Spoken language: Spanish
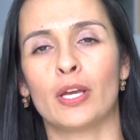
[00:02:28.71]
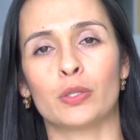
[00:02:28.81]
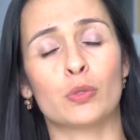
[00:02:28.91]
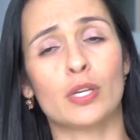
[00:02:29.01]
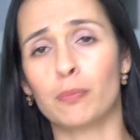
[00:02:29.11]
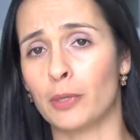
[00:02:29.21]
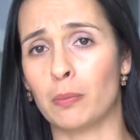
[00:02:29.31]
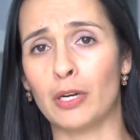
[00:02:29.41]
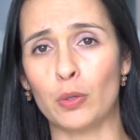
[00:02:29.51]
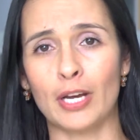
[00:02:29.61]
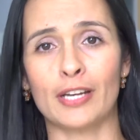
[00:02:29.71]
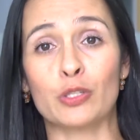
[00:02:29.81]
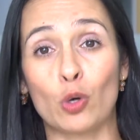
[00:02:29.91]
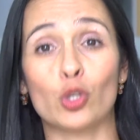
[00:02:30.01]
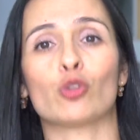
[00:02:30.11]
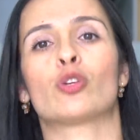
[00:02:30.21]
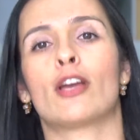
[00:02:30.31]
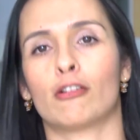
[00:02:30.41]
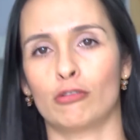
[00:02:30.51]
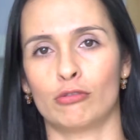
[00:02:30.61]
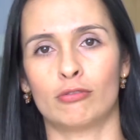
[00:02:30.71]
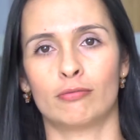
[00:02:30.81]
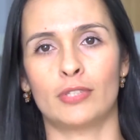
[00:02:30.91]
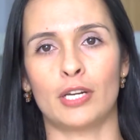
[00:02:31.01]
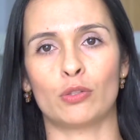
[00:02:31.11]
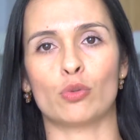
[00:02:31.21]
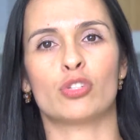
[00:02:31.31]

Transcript: Entonces, en primer lugar es conocernos, ¿cierto?